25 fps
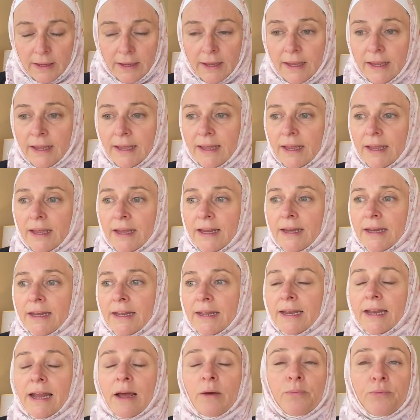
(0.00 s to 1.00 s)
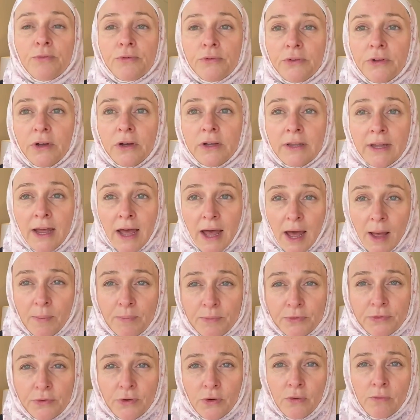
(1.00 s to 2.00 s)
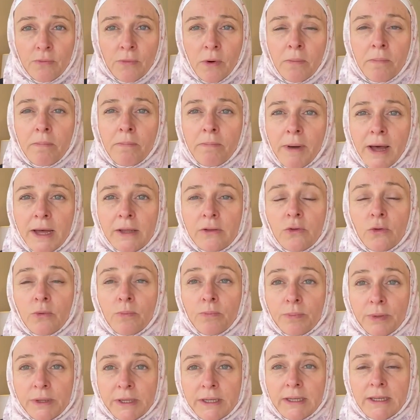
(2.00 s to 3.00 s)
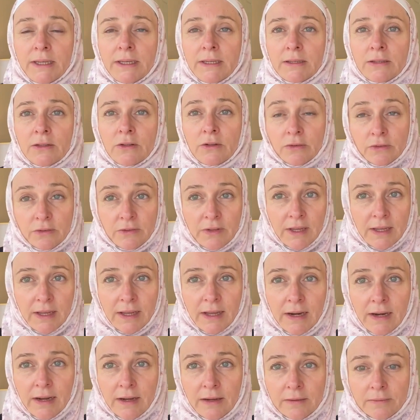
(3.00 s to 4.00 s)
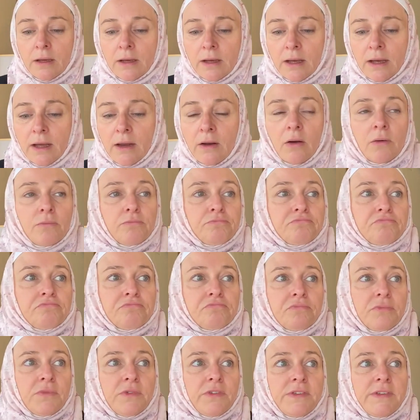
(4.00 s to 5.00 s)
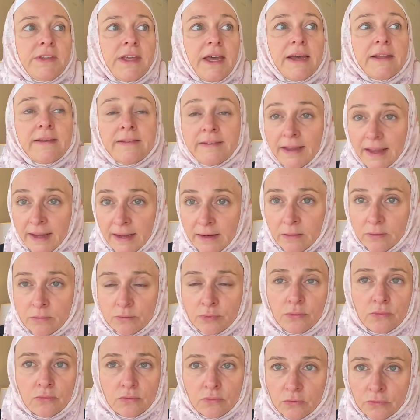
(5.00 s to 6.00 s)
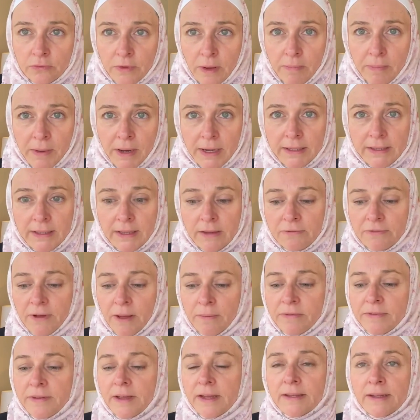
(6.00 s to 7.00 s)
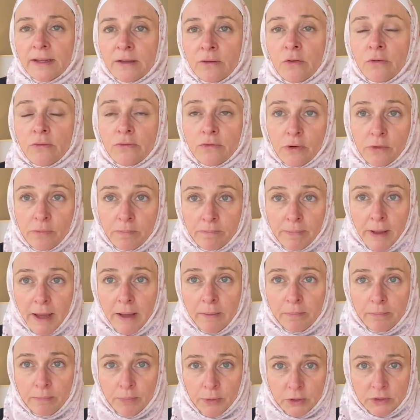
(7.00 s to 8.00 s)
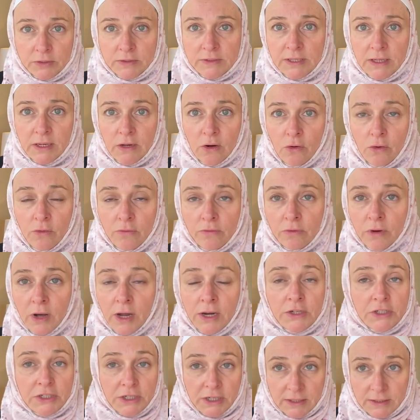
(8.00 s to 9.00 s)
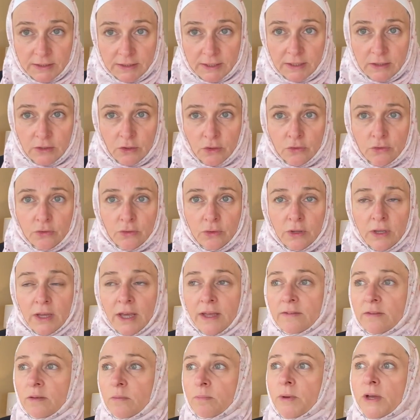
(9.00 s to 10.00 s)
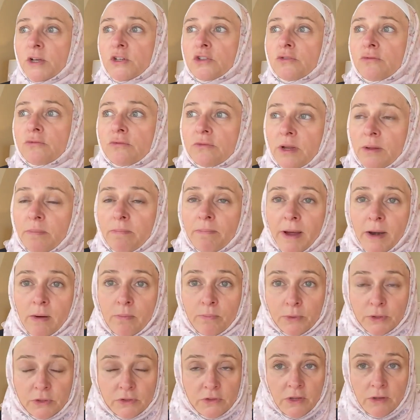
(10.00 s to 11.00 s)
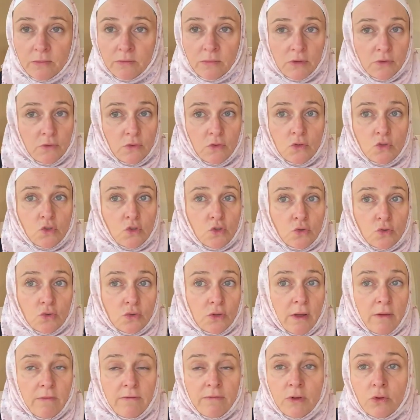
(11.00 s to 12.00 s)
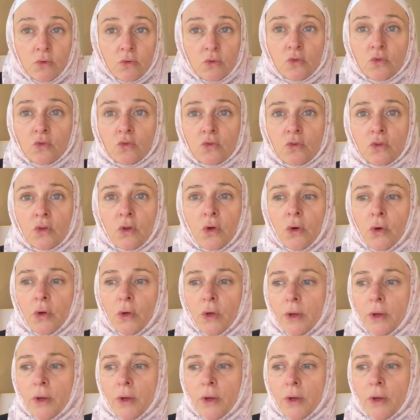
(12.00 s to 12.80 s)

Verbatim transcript: Et, et, la pudeur n'a absolument pas de prix dans ces cas-là. Alors, certaines, on va parler des femmes, certaines ne veulent pas porter le voile. J'ai été dans ce cas, c'est pas que je ne voulais pas le porter, mais que je n'avais aucune